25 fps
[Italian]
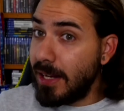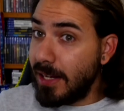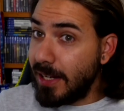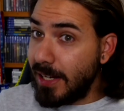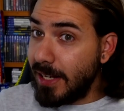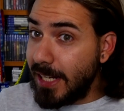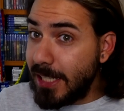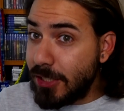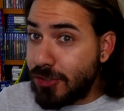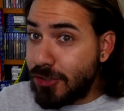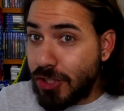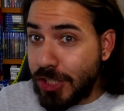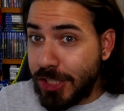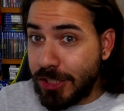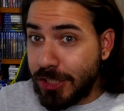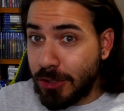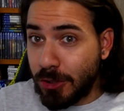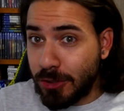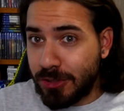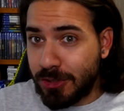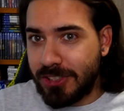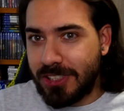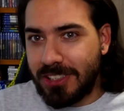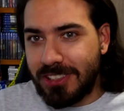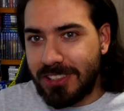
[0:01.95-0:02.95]
Le
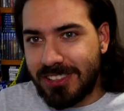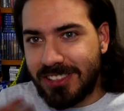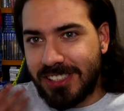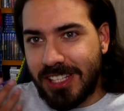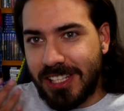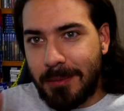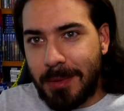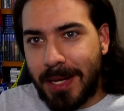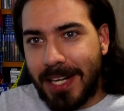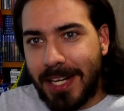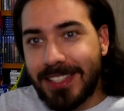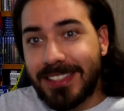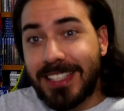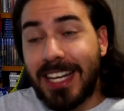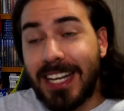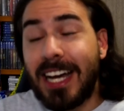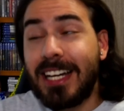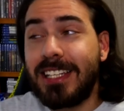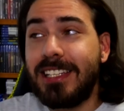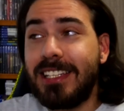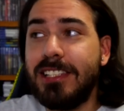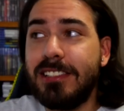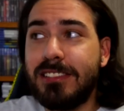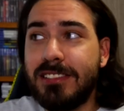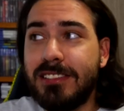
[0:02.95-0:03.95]
Cheetos insieme alle
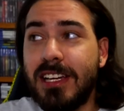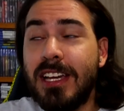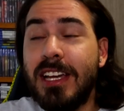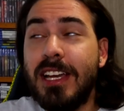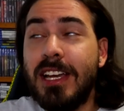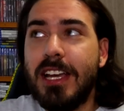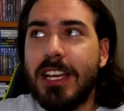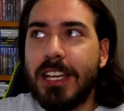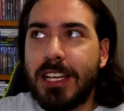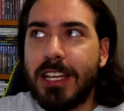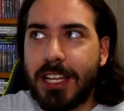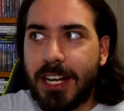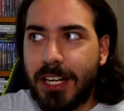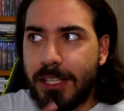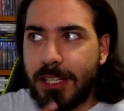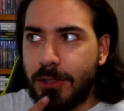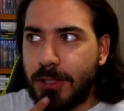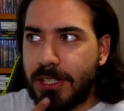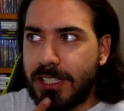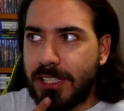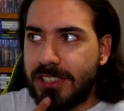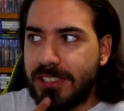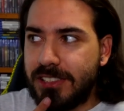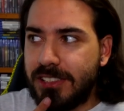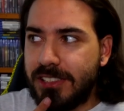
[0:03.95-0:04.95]
Takis credo
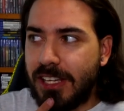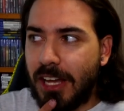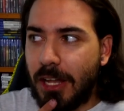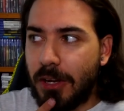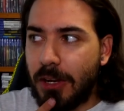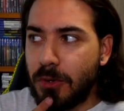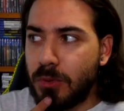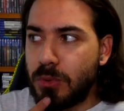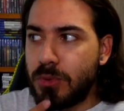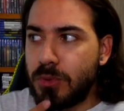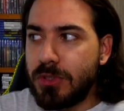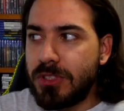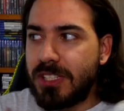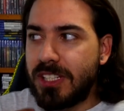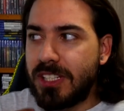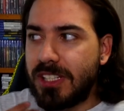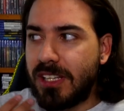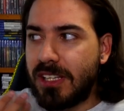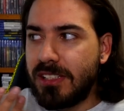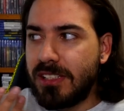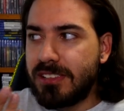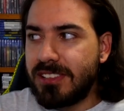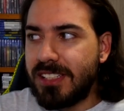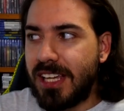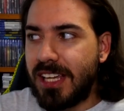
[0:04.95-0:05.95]
che siano uno
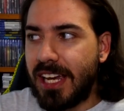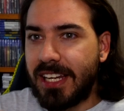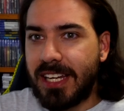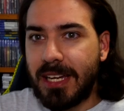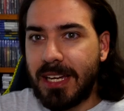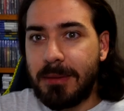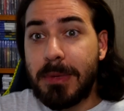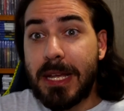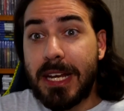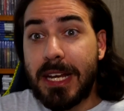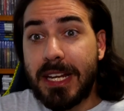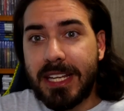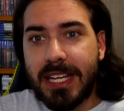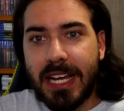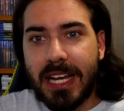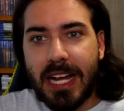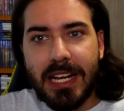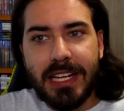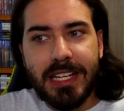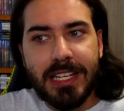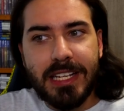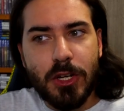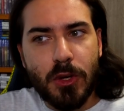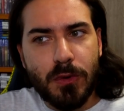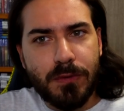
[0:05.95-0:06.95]
degli snack
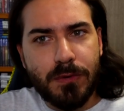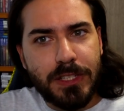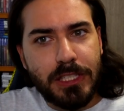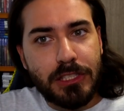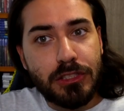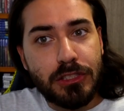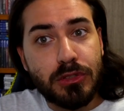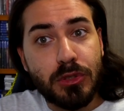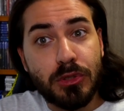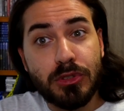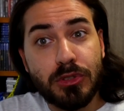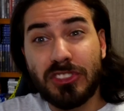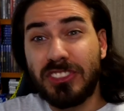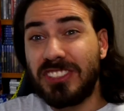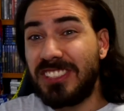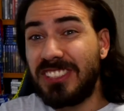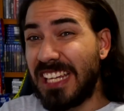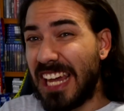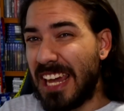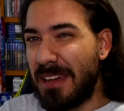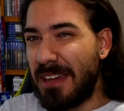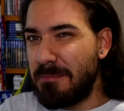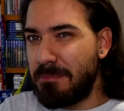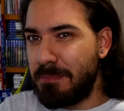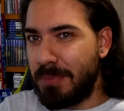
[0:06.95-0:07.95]
americani che ho visto
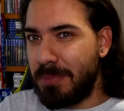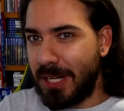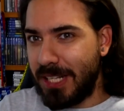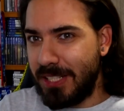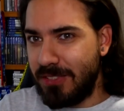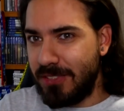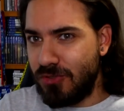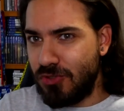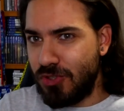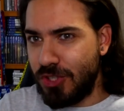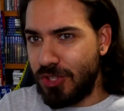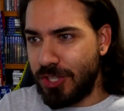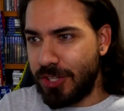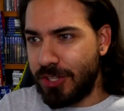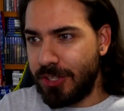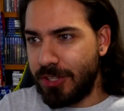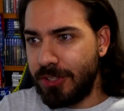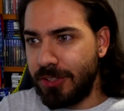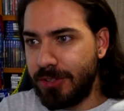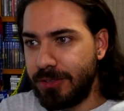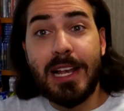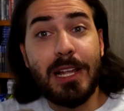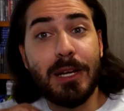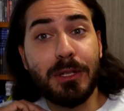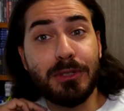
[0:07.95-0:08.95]
sempre in
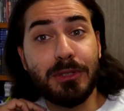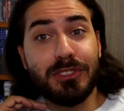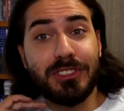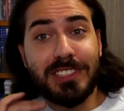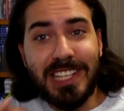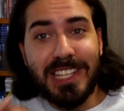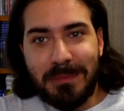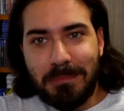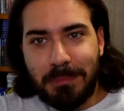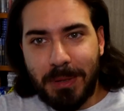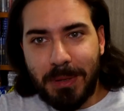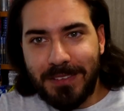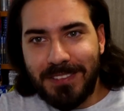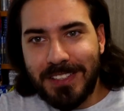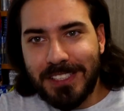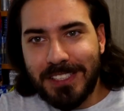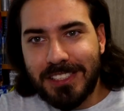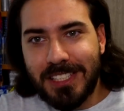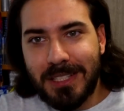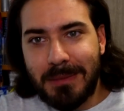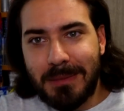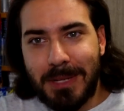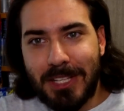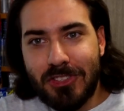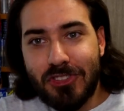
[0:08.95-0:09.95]
giro. Le ho sempre
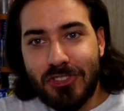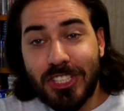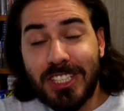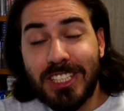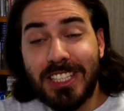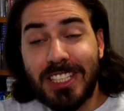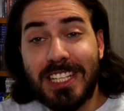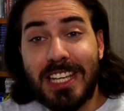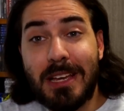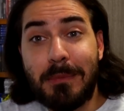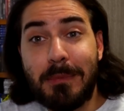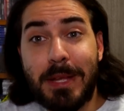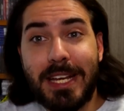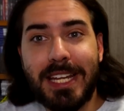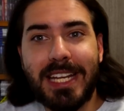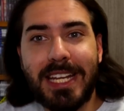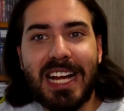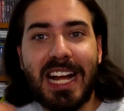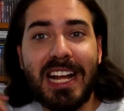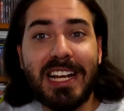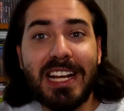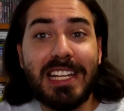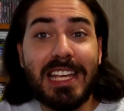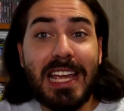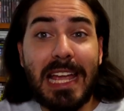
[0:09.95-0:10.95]
viste e mangiate dagli
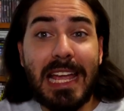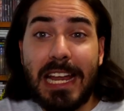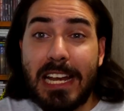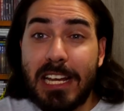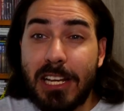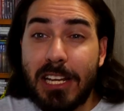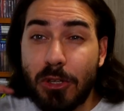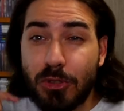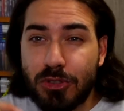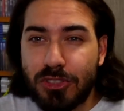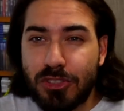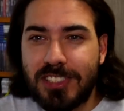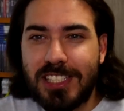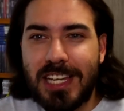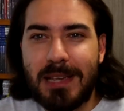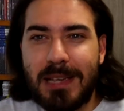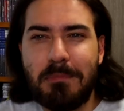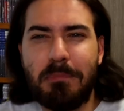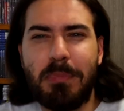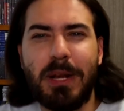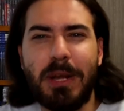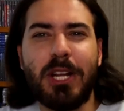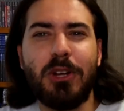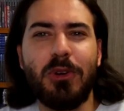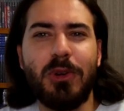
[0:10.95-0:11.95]
americani e le ho
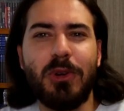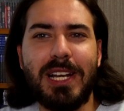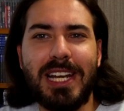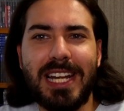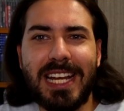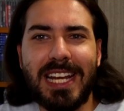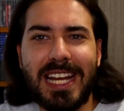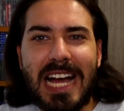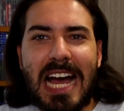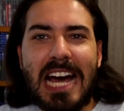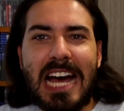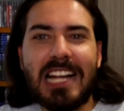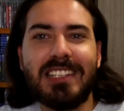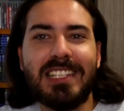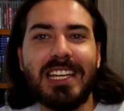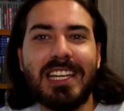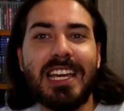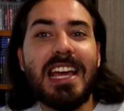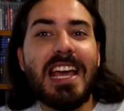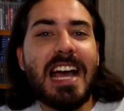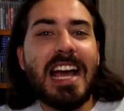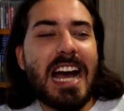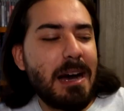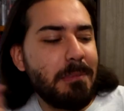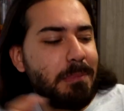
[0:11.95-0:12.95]
sempre
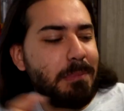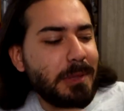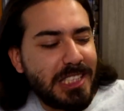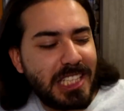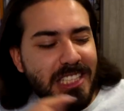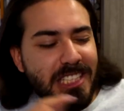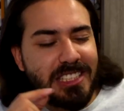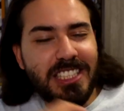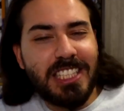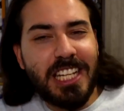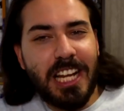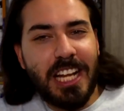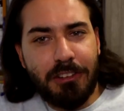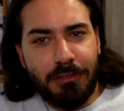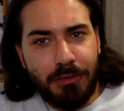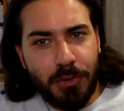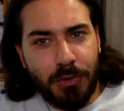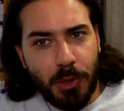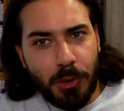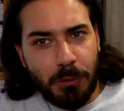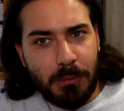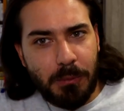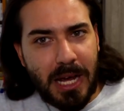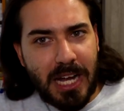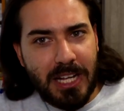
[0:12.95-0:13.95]
collegate a patatine al
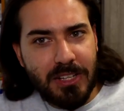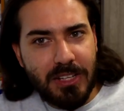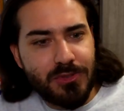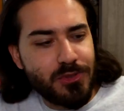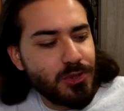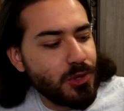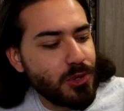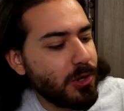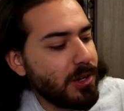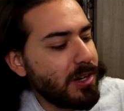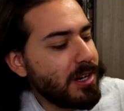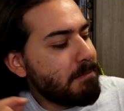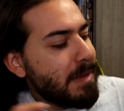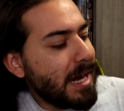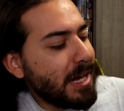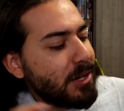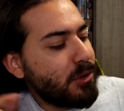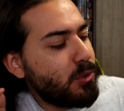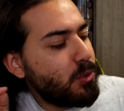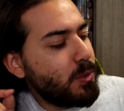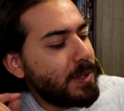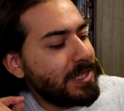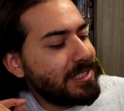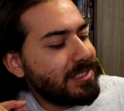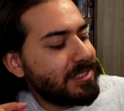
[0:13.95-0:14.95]
formaggio. Ma
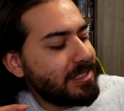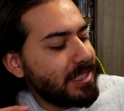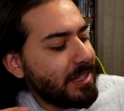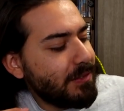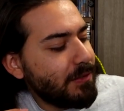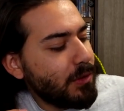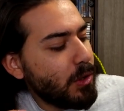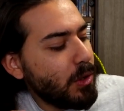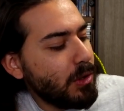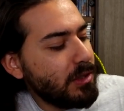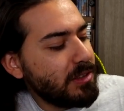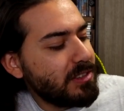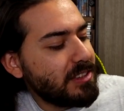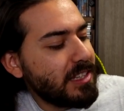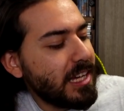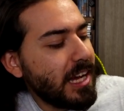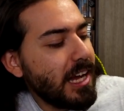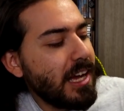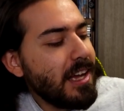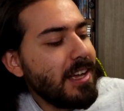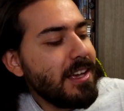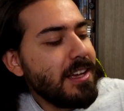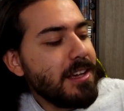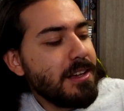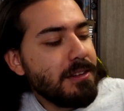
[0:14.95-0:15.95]
questa
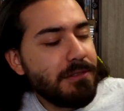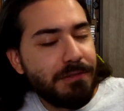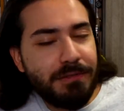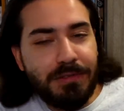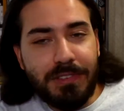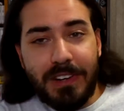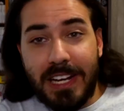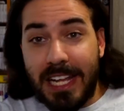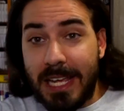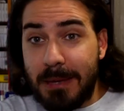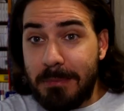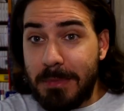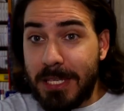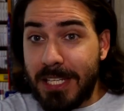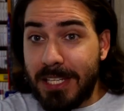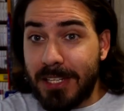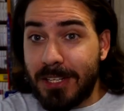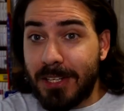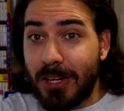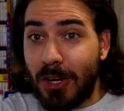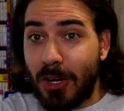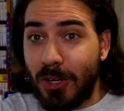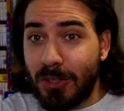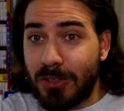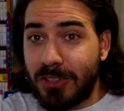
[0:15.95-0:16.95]
volta
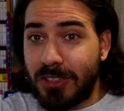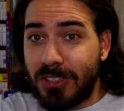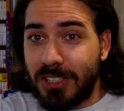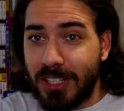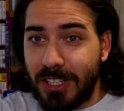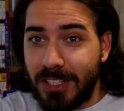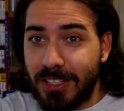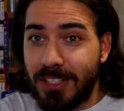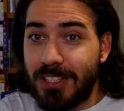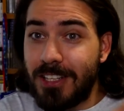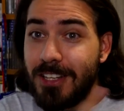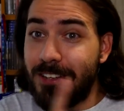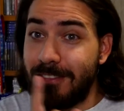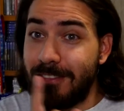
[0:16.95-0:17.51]
Flaming Hot